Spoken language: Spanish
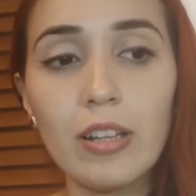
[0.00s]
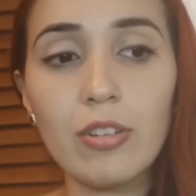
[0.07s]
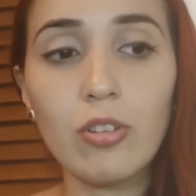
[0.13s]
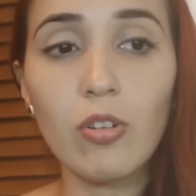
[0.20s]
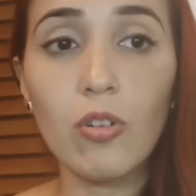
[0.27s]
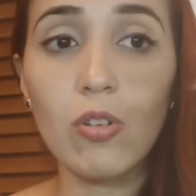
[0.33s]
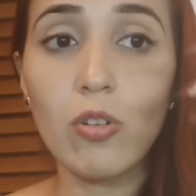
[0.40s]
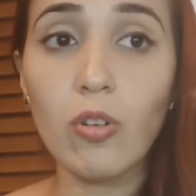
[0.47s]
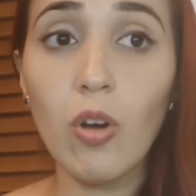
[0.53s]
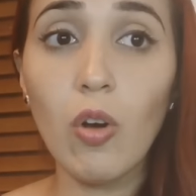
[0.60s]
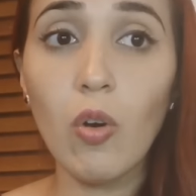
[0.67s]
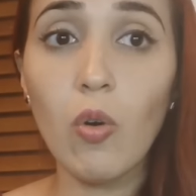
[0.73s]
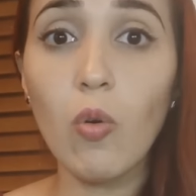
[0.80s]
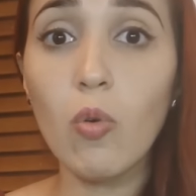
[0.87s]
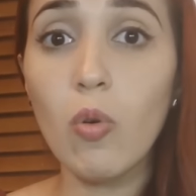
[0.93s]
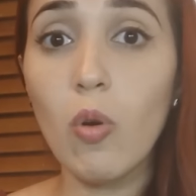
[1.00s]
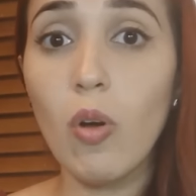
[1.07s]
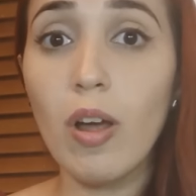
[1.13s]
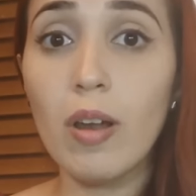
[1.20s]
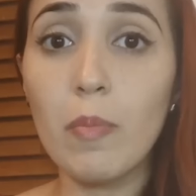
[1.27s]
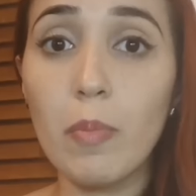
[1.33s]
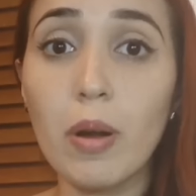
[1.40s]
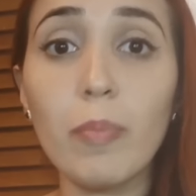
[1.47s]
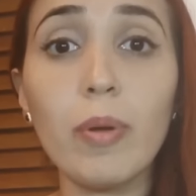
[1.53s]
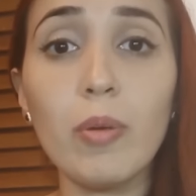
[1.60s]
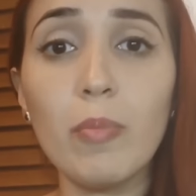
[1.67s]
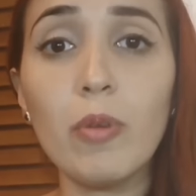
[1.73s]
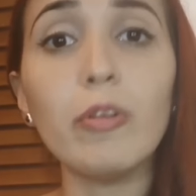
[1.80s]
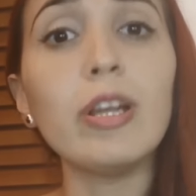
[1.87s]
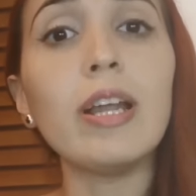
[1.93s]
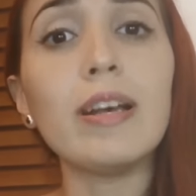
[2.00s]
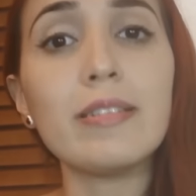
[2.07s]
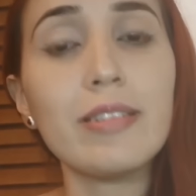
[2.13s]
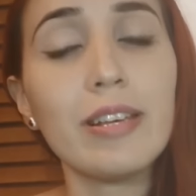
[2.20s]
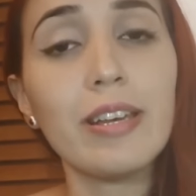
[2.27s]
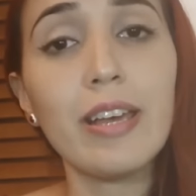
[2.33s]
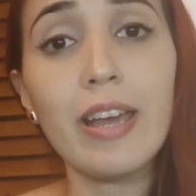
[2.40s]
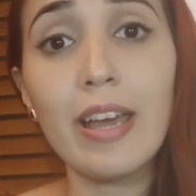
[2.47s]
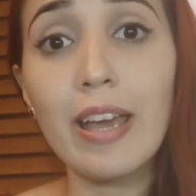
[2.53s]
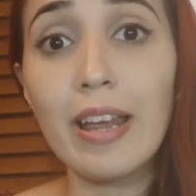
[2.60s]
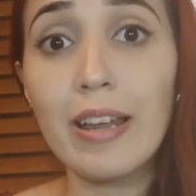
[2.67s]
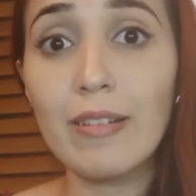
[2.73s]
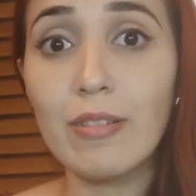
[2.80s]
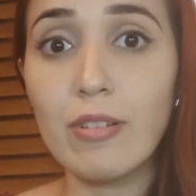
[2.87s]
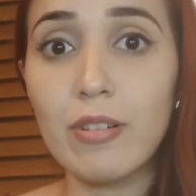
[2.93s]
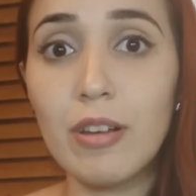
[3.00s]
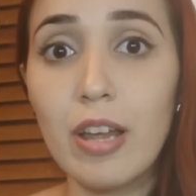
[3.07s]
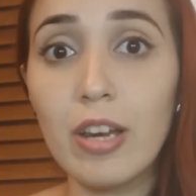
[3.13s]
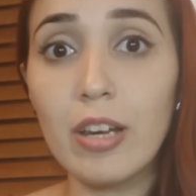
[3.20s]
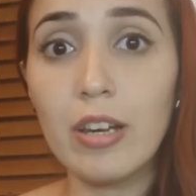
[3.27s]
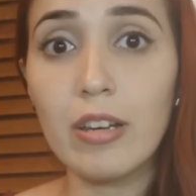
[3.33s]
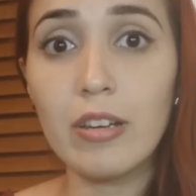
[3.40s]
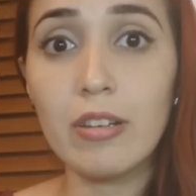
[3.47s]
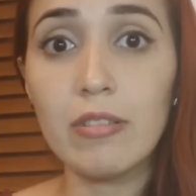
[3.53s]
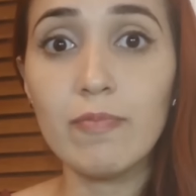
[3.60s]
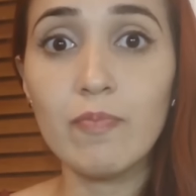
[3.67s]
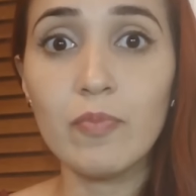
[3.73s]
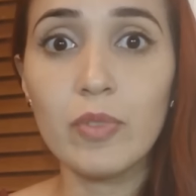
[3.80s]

tanto color oscuro al párpado móvil hace que el